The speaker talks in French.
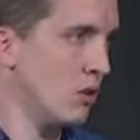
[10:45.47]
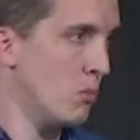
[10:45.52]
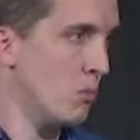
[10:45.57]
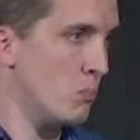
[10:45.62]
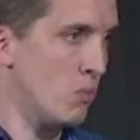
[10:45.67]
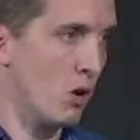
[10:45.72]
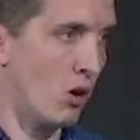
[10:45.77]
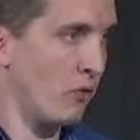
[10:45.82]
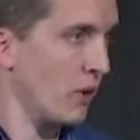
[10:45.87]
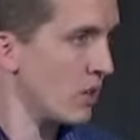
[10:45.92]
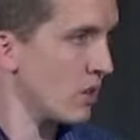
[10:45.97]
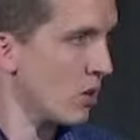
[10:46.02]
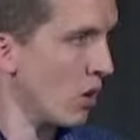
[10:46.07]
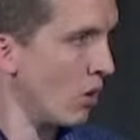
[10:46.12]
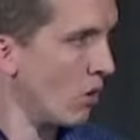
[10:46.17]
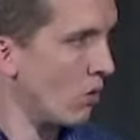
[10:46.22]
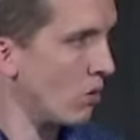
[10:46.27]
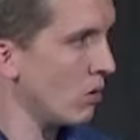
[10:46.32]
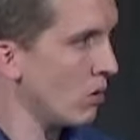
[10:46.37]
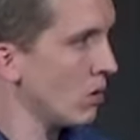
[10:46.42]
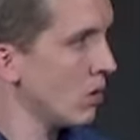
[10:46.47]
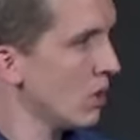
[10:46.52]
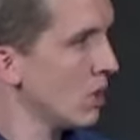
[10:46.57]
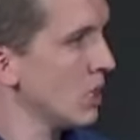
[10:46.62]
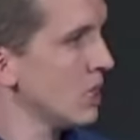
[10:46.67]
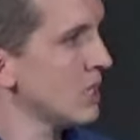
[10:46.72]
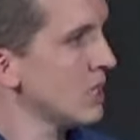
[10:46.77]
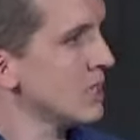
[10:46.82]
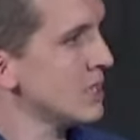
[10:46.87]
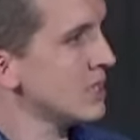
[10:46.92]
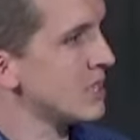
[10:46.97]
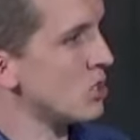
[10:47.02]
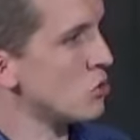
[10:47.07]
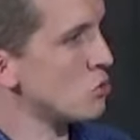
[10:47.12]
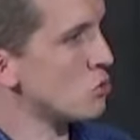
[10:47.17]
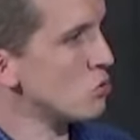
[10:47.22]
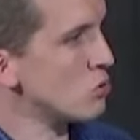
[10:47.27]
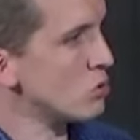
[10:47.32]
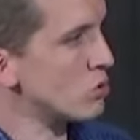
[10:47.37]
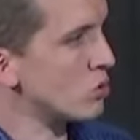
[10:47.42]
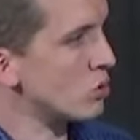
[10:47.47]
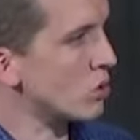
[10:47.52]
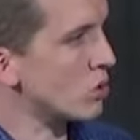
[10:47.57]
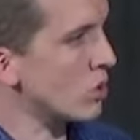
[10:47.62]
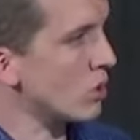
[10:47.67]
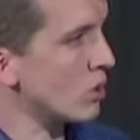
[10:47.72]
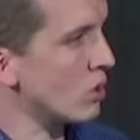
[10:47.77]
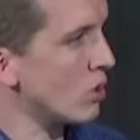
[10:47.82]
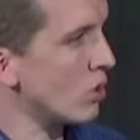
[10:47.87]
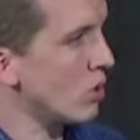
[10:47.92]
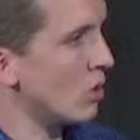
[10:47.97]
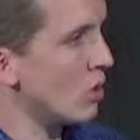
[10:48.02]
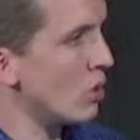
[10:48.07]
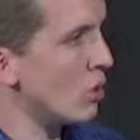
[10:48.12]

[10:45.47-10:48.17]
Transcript: Mais en fait, non. C'est juste que